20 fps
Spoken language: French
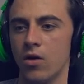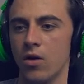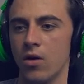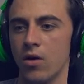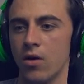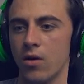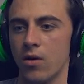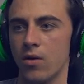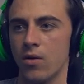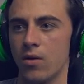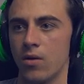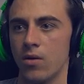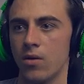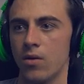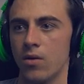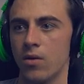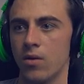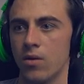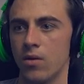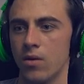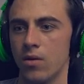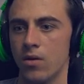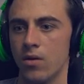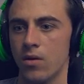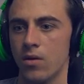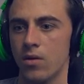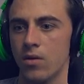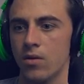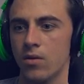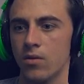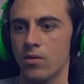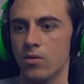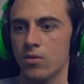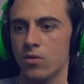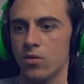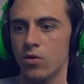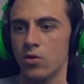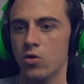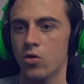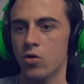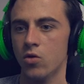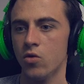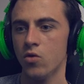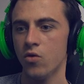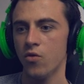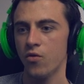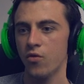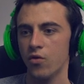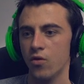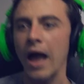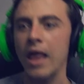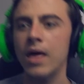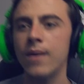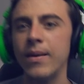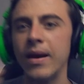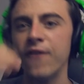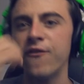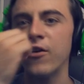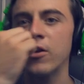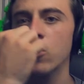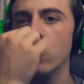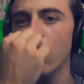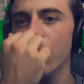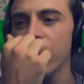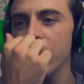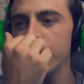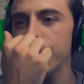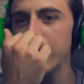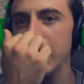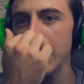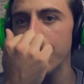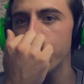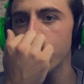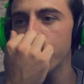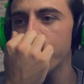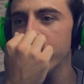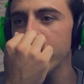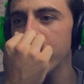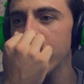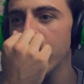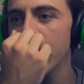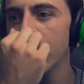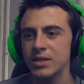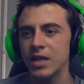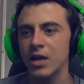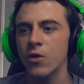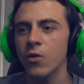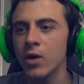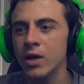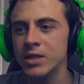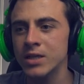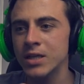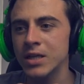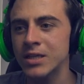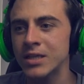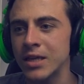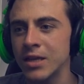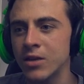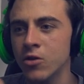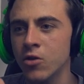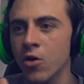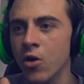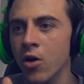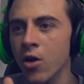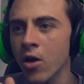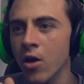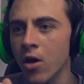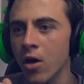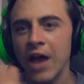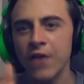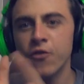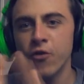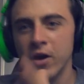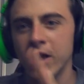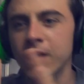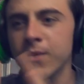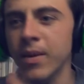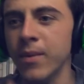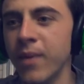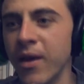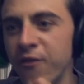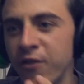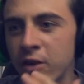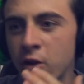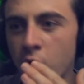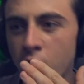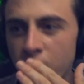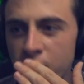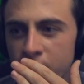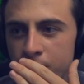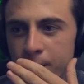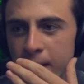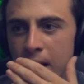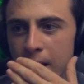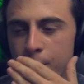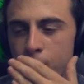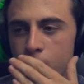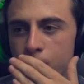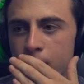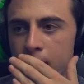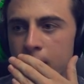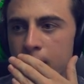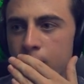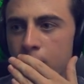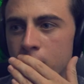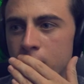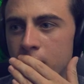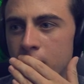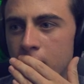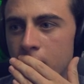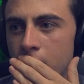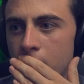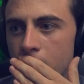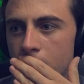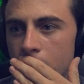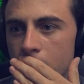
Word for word: non de ouf. Ah non, mais elle fait trop flipper la poupée là. C'est quoi ça C'est une horreur. Eh, vous voyez, mais elle fait trop flipper la poupée la bordel.